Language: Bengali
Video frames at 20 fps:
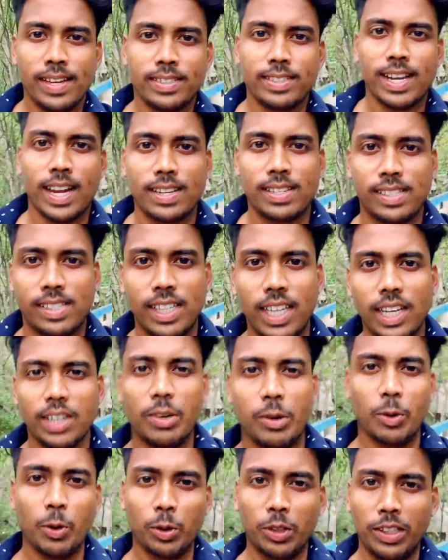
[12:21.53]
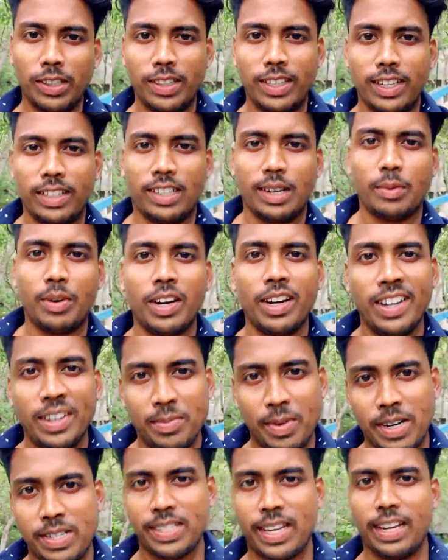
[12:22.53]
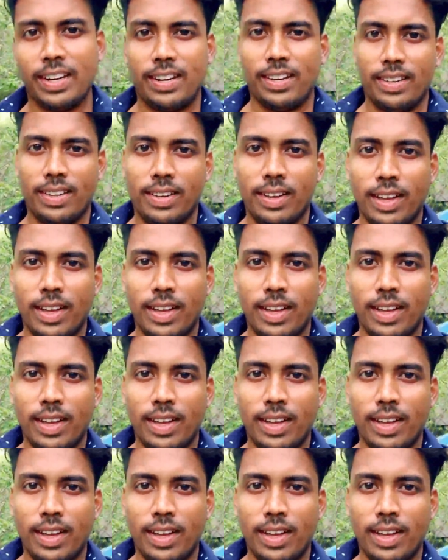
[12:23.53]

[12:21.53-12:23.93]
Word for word: যাচ্ছি নদীর দিকটা মানে রিভার সাইডে